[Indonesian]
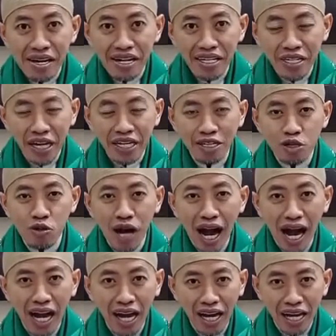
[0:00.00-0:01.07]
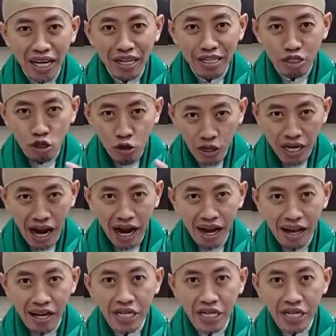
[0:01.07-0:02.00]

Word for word: yaitu ahli surga.